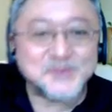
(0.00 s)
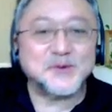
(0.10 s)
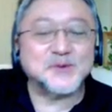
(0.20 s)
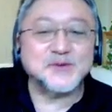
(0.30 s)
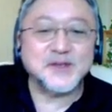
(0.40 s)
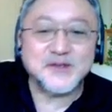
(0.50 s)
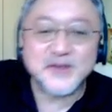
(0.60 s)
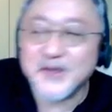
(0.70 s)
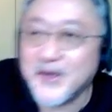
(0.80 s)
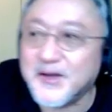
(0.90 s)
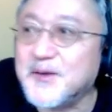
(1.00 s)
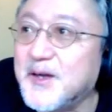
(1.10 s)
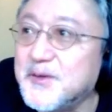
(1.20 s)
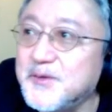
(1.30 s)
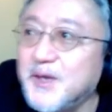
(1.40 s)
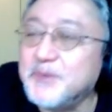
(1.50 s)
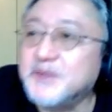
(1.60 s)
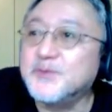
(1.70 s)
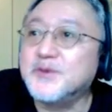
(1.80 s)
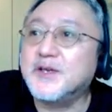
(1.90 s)
僕だってね、あの、
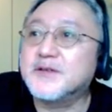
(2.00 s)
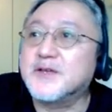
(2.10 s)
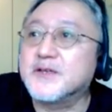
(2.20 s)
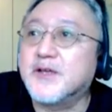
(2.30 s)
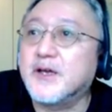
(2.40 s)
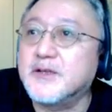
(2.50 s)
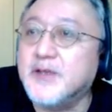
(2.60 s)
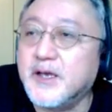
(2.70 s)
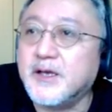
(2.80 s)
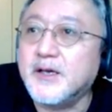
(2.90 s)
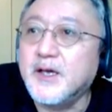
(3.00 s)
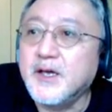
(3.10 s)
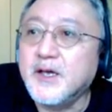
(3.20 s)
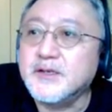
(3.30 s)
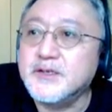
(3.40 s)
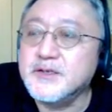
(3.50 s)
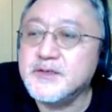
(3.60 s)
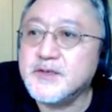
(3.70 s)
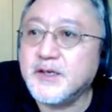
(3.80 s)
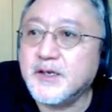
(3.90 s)
闇雲にやってたんじゃないんで、
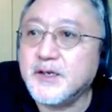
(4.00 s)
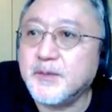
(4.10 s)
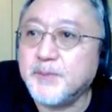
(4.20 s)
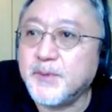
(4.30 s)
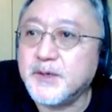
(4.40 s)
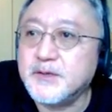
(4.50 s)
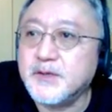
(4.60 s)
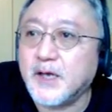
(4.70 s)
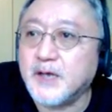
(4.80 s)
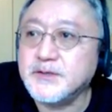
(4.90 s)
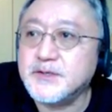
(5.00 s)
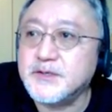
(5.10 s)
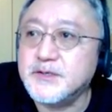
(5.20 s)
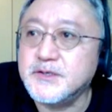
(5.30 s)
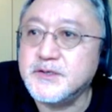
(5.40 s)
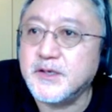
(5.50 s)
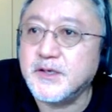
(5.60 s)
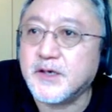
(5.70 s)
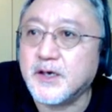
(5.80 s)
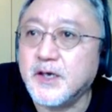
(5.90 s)
人生、やっぱり男子人
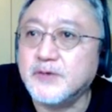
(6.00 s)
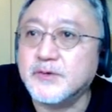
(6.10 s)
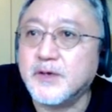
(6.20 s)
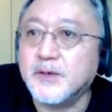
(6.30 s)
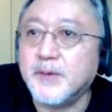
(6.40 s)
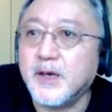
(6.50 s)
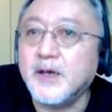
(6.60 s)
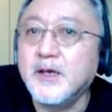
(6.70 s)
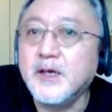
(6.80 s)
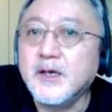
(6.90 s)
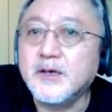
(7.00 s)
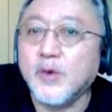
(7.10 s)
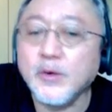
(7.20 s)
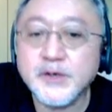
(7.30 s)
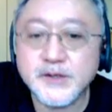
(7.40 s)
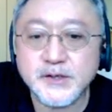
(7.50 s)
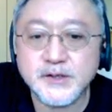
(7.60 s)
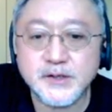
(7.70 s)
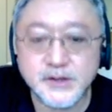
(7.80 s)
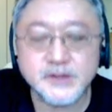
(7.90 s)
生かけるとなれば、論理
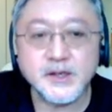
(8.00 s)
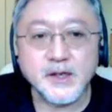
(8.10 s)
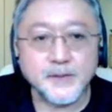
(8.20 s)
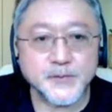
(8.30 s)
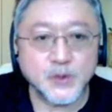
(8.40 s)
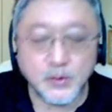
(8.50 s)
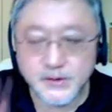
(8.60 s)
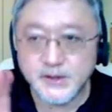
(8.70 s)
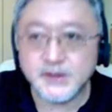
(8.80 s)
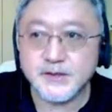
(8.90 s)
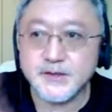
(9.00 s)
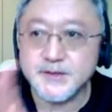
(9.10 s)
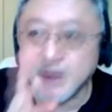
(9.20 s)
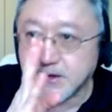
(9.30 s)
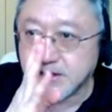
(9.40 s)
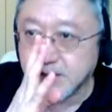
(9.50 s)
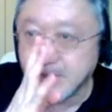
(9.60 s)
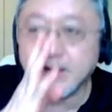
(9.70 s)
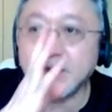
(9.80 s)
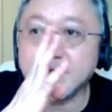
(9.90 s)
的に、教義的に絶
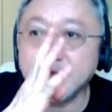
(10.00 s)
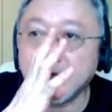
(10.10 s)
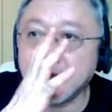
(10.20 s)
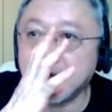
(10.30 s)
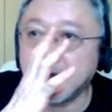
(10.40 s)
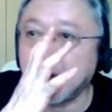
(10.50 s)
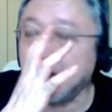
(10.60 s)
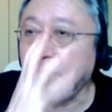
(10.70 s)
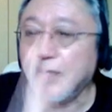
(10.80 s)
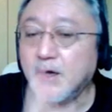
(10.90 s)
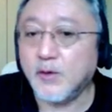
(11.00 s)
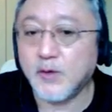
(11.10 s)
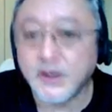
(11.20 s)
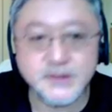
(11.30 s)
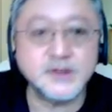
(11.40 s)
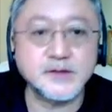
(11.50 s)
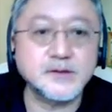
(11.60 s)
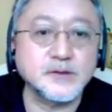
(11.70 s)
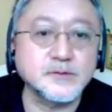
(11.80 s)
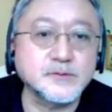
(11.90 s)
対に正しくなかったら、おかしいっ
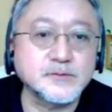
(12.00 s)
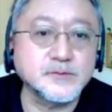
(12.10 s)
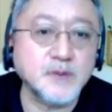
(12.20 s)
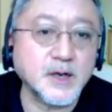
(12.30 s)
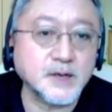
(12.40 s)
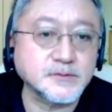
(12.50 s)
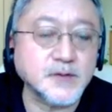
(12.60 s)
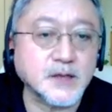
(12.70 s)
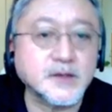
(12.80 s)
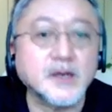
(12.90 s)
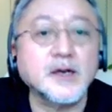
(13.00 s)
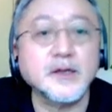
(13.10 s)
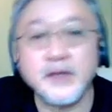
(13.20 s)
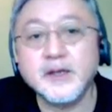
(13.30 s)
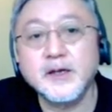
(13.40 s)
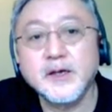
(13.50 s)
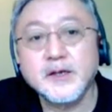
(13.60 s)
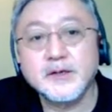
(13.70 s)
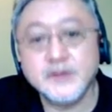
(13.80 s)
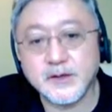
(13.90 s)
ていうのはある、あったからね。
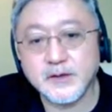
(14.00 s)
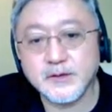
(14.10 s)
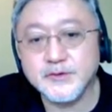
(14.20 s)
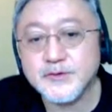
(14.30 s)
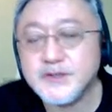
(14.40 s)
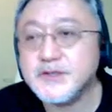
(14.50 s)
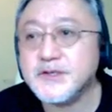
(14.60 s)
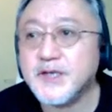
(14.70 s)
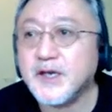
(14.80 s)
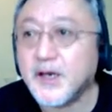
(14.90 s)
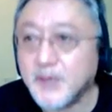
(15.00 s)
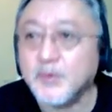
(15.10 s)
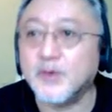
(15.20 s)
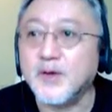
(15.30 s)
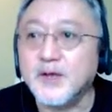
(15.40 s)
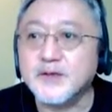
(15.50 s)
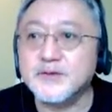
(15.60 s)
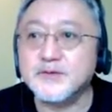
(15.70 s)
だから入信してからも、